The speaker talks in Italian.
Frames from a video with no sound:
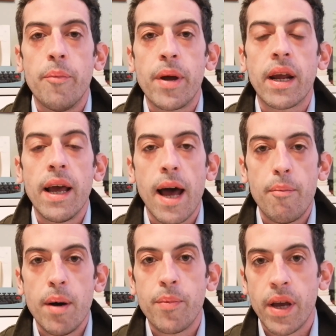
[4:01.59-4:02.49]
perché
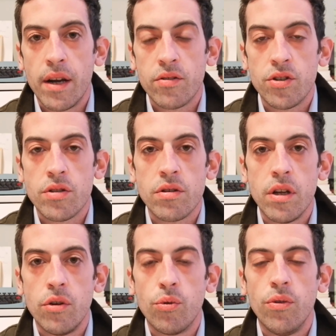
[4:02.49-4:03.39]
l'ABAP, che è l'associazione
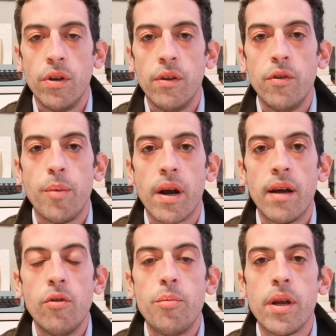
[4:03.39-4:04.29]
di cui vi,
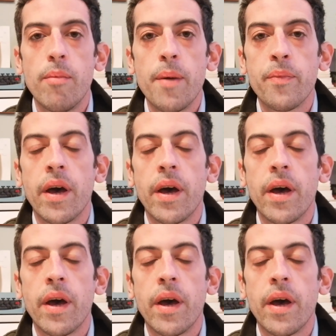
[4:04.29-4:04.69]
parlavo prima,